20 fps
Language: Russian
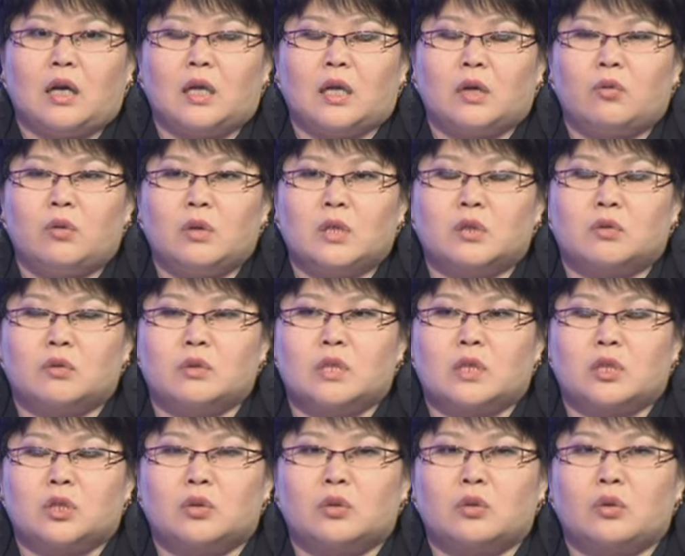
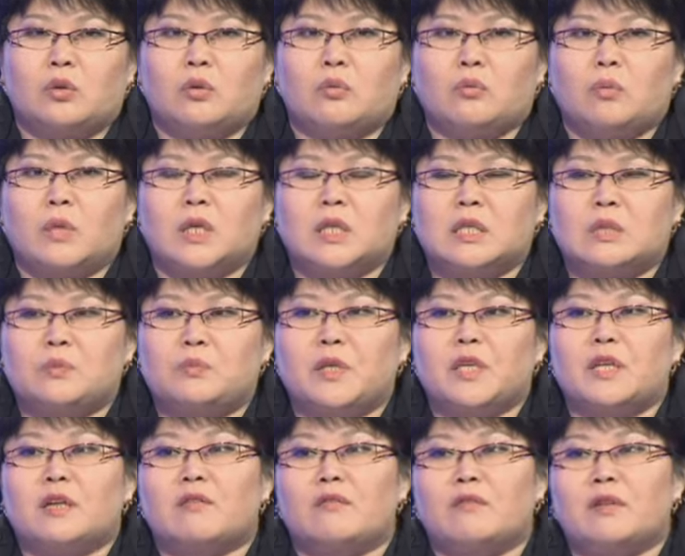регулируются, что мы с
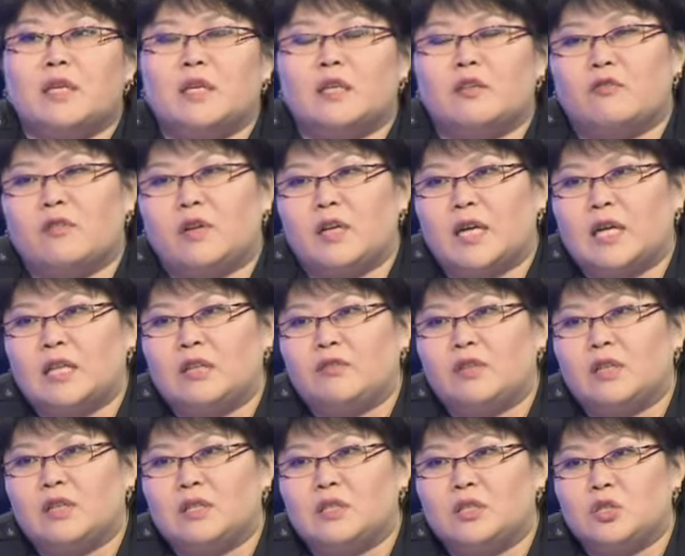1 января
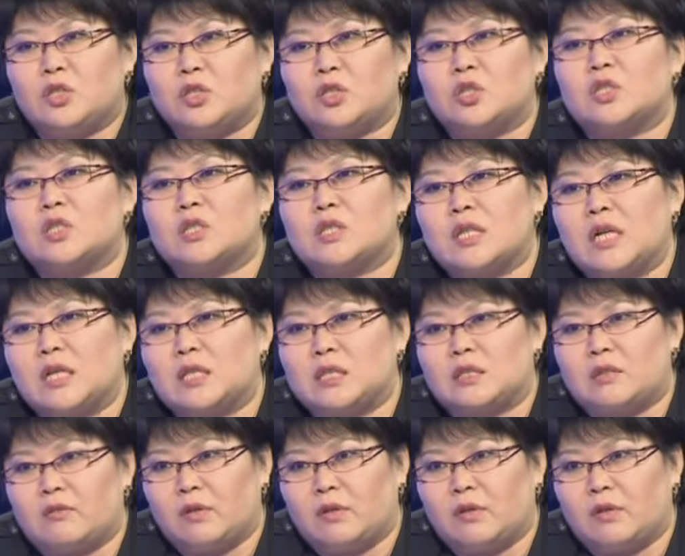2016